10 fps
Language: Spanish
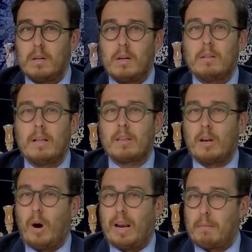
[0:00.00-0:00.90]

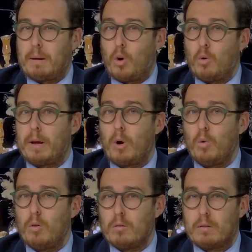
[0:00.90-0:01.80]
Dénselo al hermano número
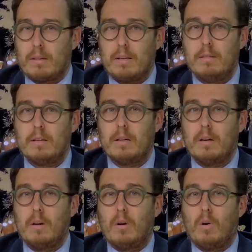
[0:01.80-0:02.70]
uno, si asiste.
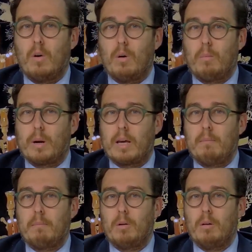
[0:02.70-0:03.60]
O, por
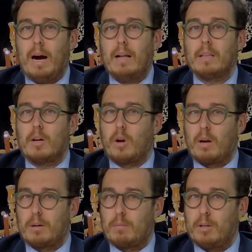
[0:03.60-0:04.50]
ejemplo, a anteriores
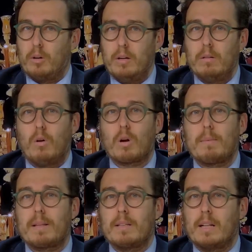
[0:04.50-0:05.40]
hermanos mayores o
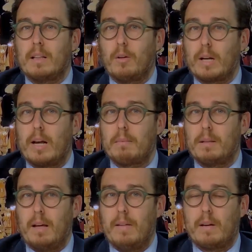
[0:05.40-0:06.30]
representantes de otras
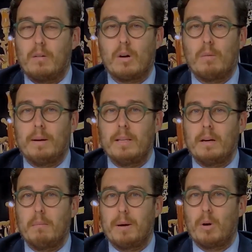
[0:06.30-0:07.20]
hermandades que nos
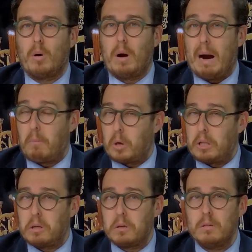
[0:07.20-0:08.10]
acompañan. Pero a
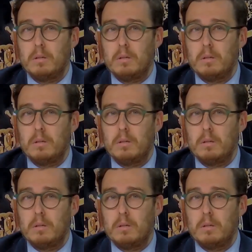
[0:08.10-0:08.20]
políticos,